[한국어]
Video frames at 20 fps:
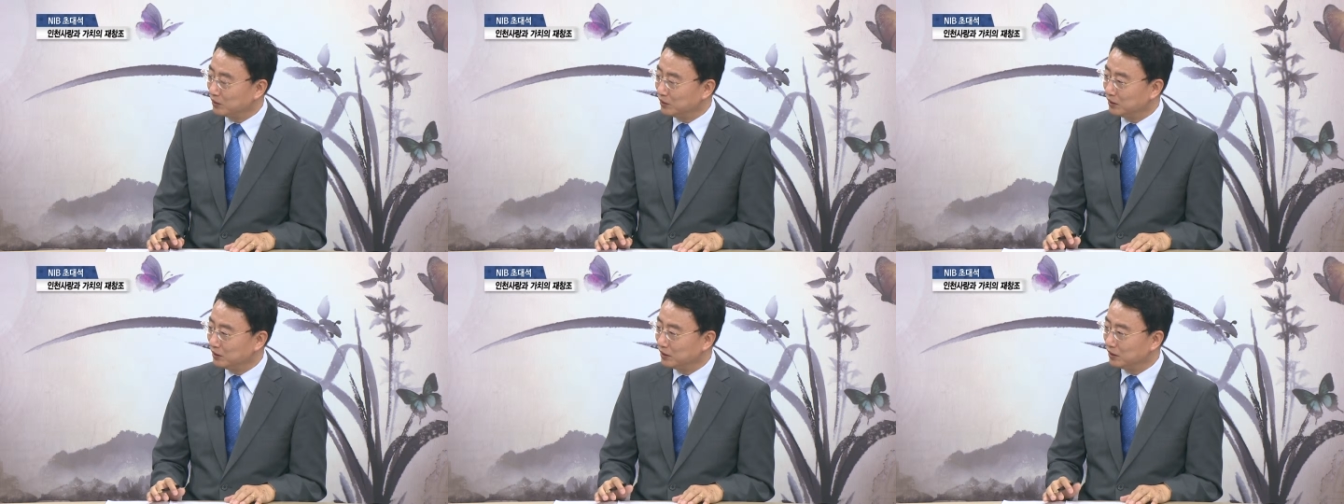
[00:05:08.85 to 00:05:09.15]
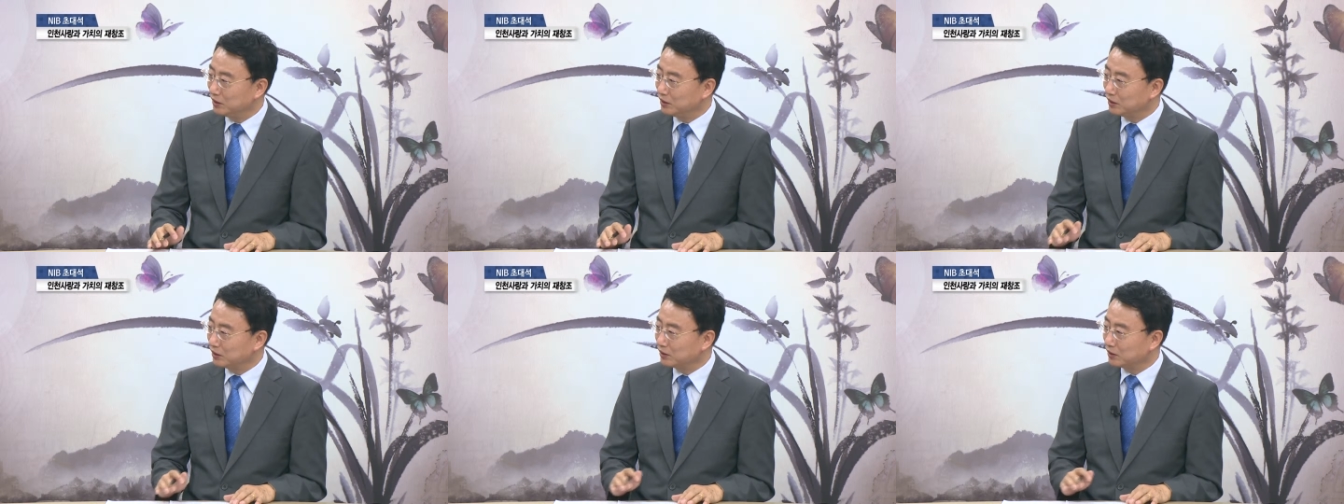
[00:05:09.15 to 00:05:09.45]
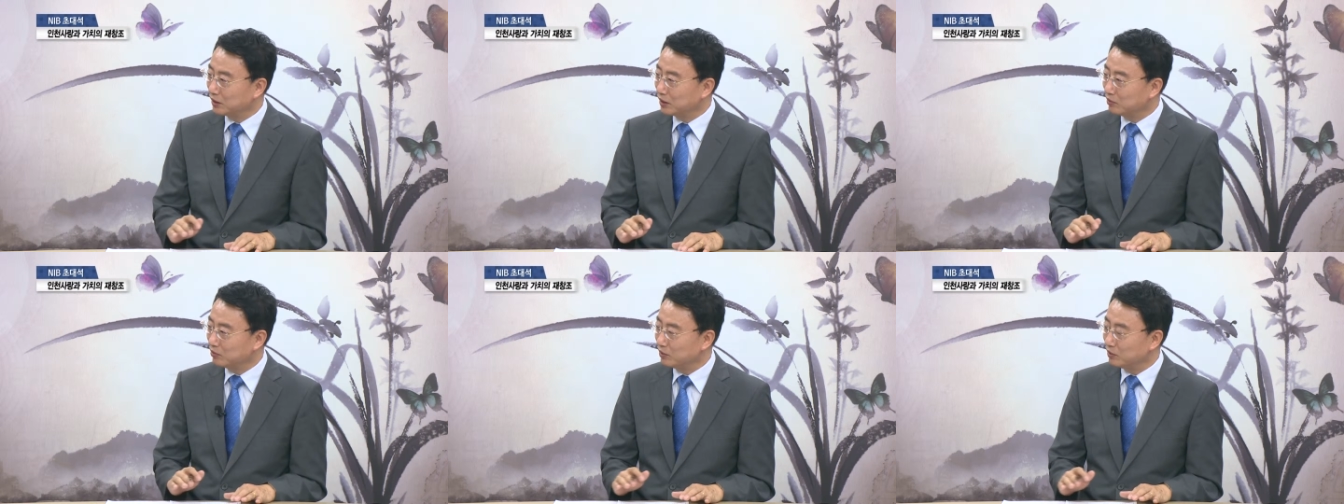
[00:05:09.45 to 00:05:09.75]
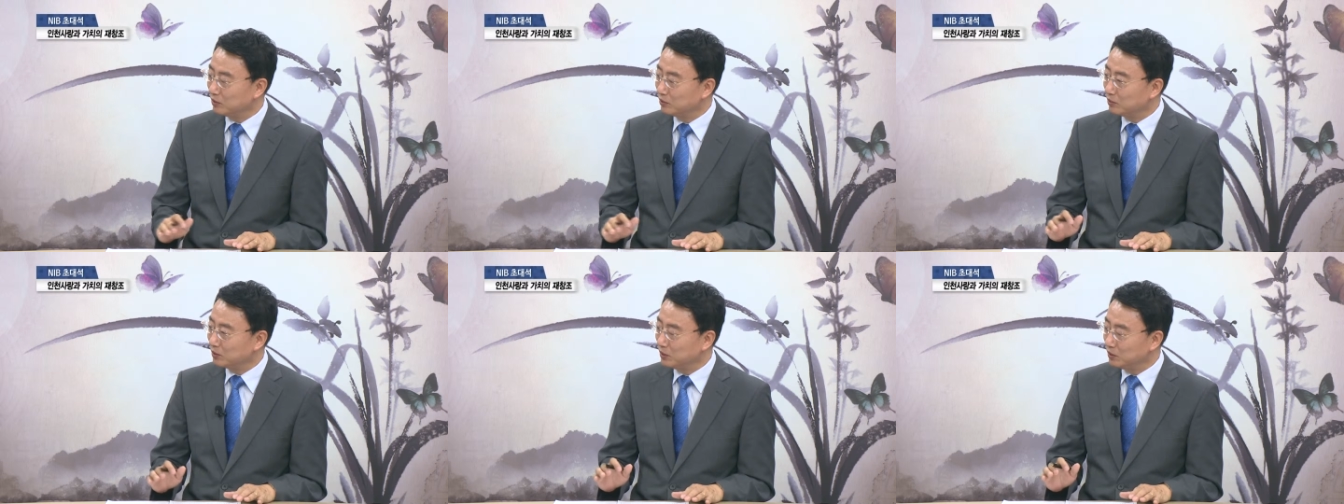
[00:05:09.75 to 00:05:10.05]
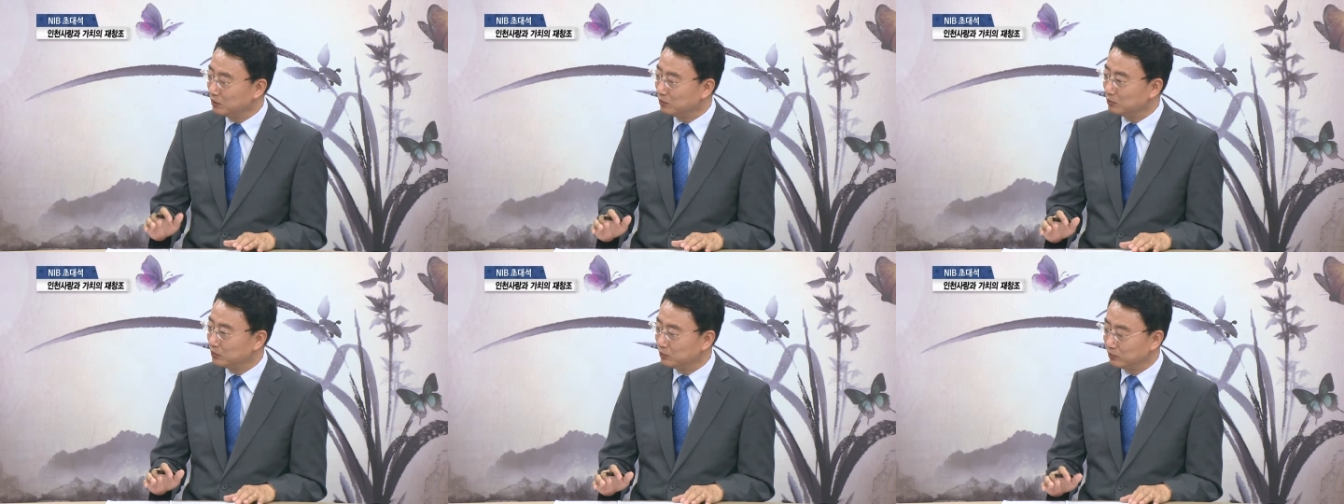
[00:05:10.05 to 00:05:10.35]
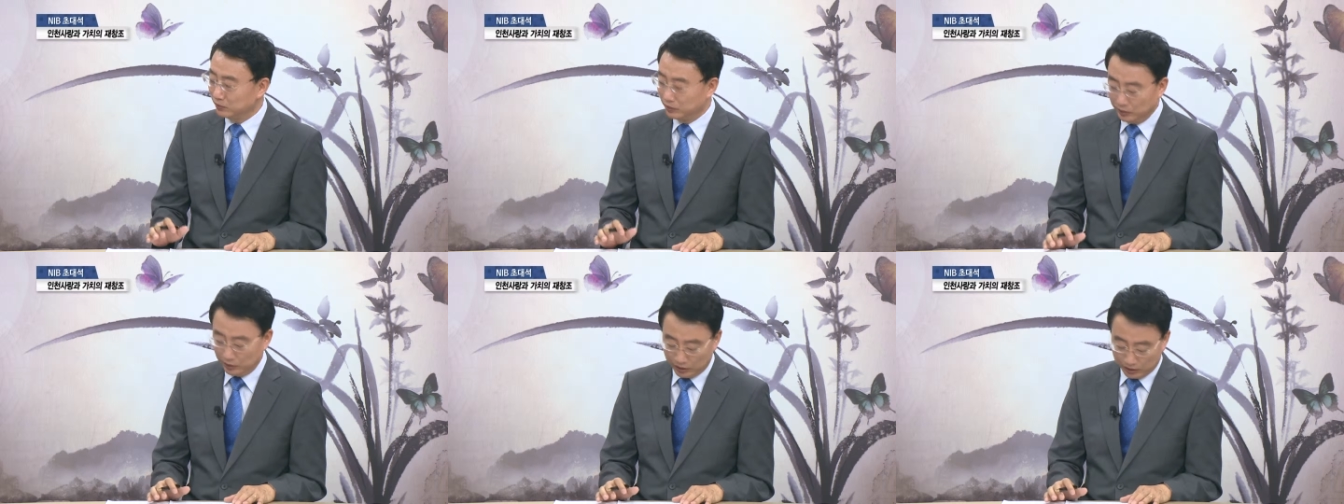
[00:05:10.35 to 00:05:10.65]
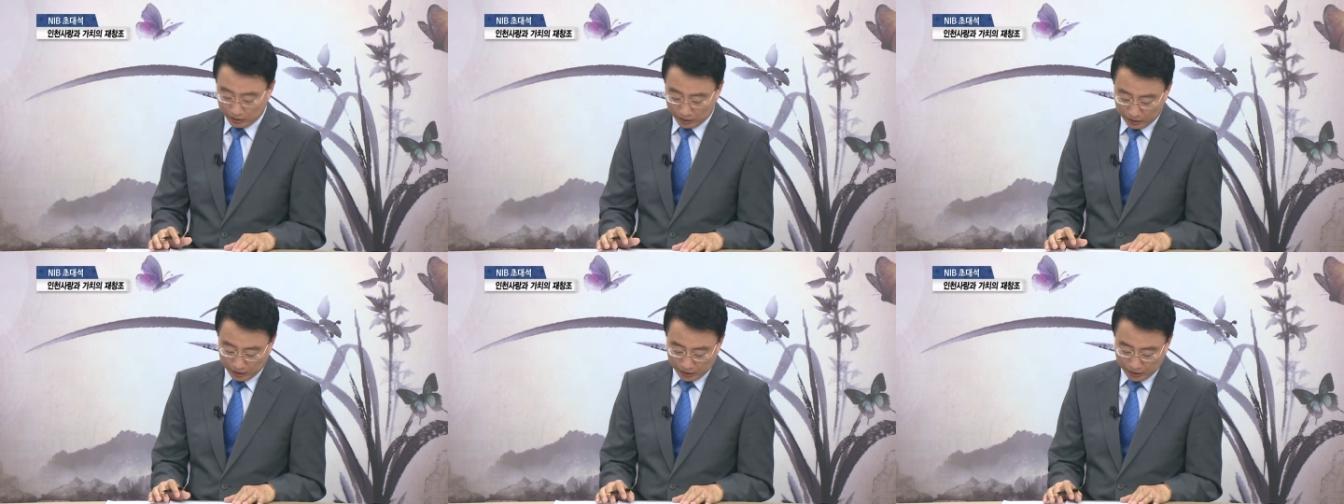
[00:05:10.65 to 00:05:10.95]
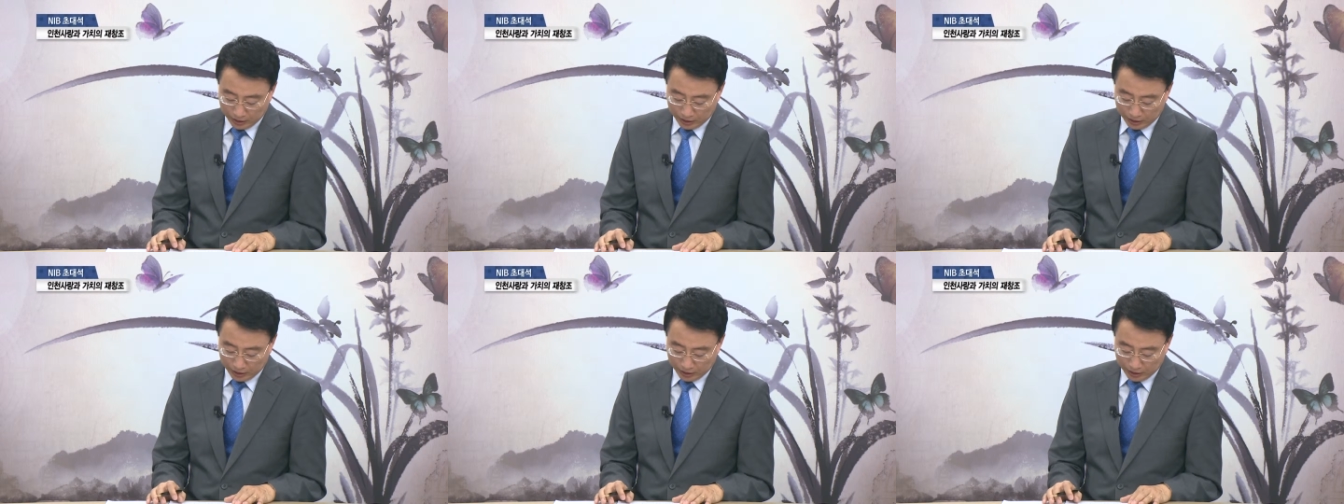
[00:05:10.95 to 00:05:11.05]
이 인천 사람들 뭐 이런 부분들이